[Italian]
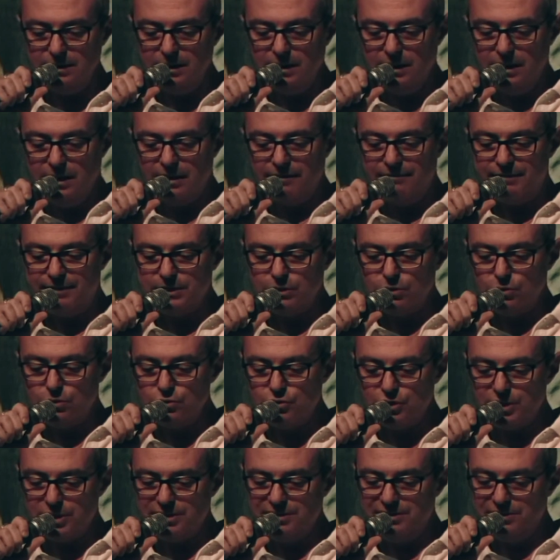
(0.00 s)
ha fatto un,
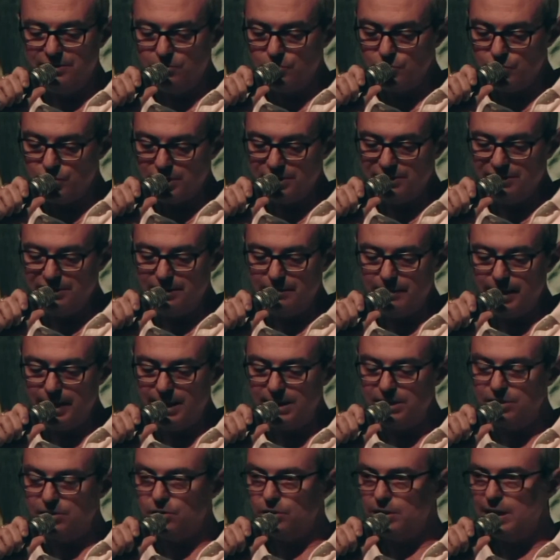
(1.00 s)

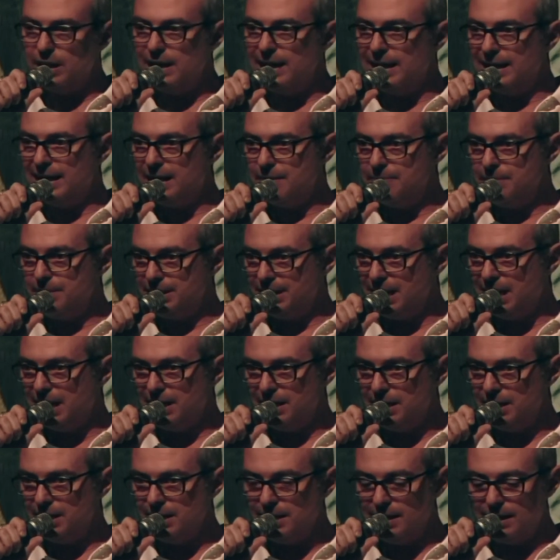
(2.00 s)
censimento nella
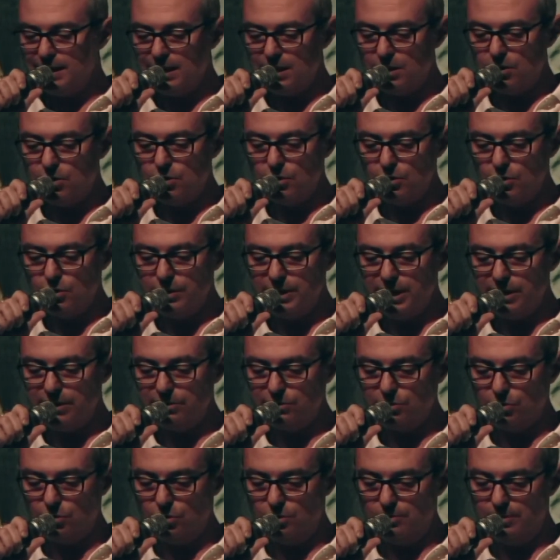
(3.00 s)
capitale della colonia
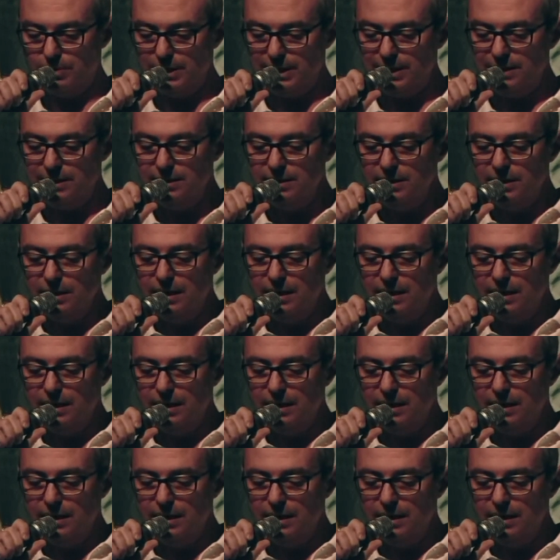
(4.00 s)
somala